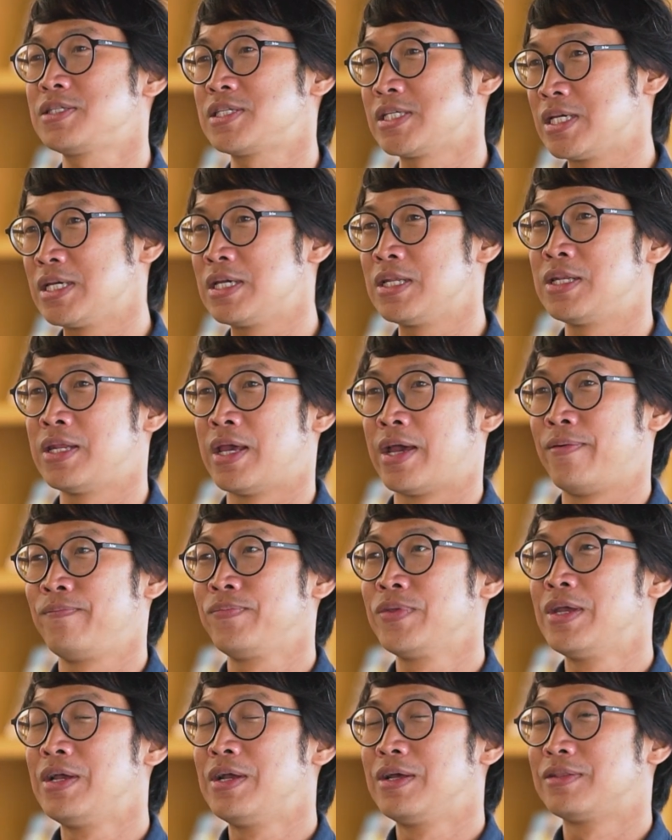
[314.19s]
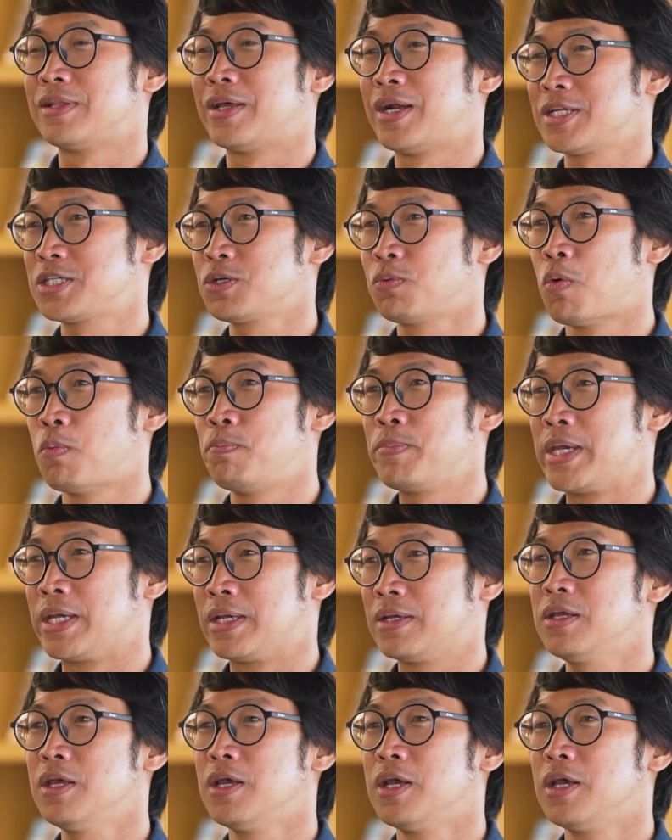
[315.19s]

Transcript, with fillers: จีนเนี่ยในราชวงศ์หมิง